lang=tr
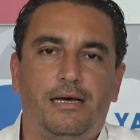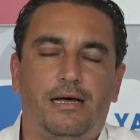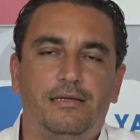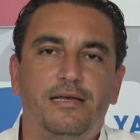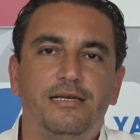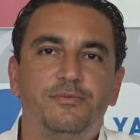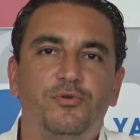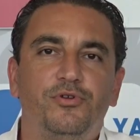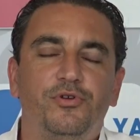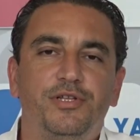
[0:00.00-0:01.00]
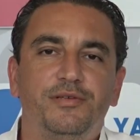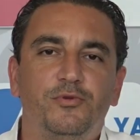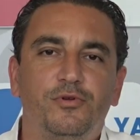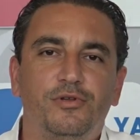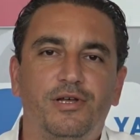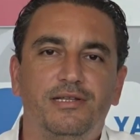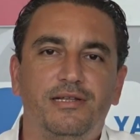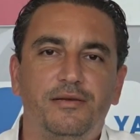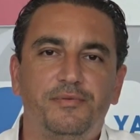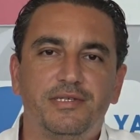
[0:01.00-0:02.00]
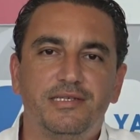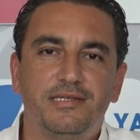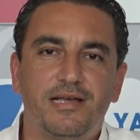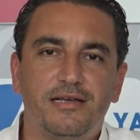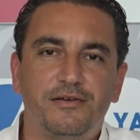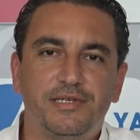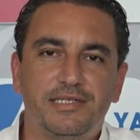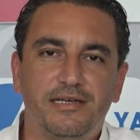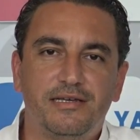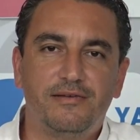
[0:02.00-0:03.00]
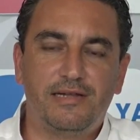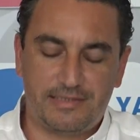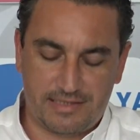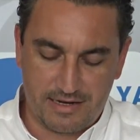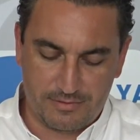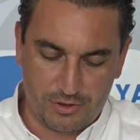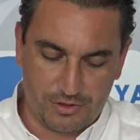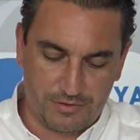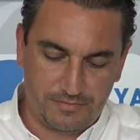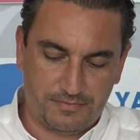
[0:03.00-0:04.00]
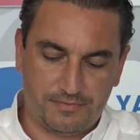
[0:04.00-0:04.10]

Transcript: Antalya Spor Yönetim Kurulu adına hepinizi saygı ve sevgiyle selamlıyorum.